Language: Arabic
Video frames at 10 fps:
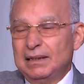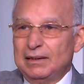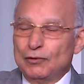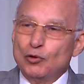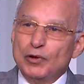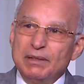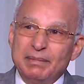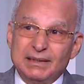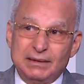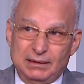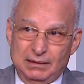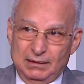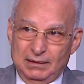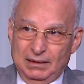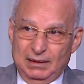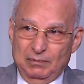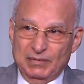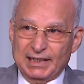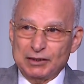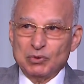ان الجون جه بدري مم.
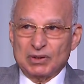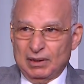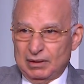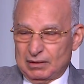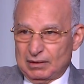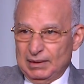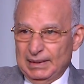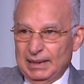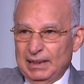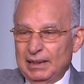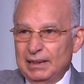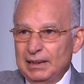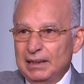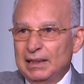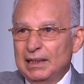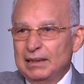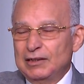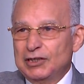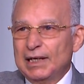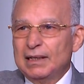ما جاش متاخر مم. ليه
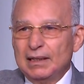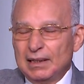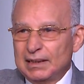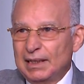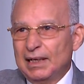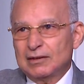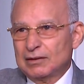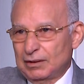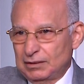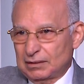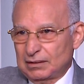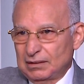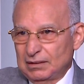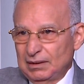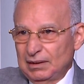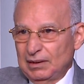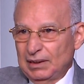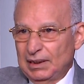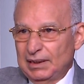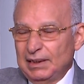لان شكل الاداء هيتغير مم.
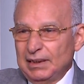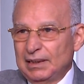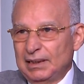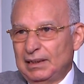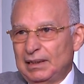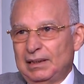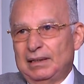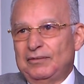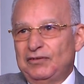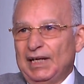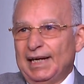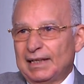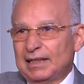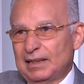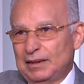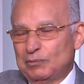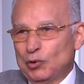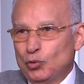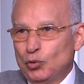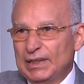لان احنا آه، في حاجه كانت
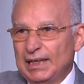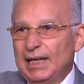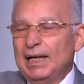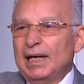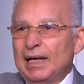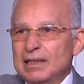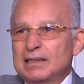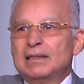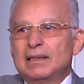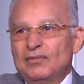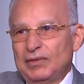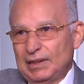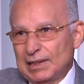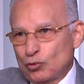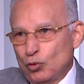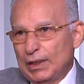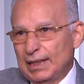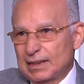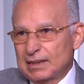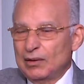موجوده اثرت في الناس
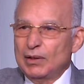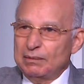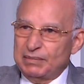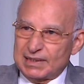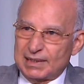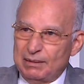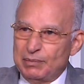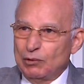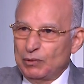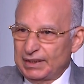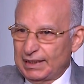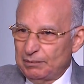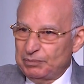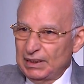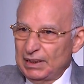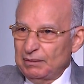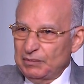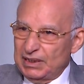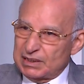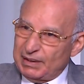كلها سواء بالسلب او الايجاب
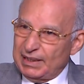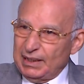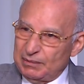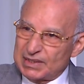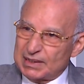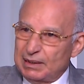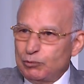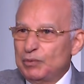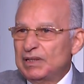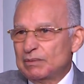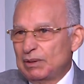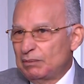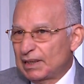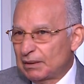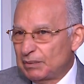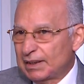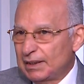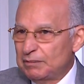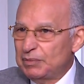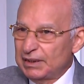بالنسبه لنا احنا بالسلب وبالنسبه للمغاربه
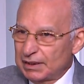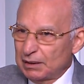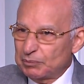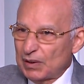كانت بالايجاب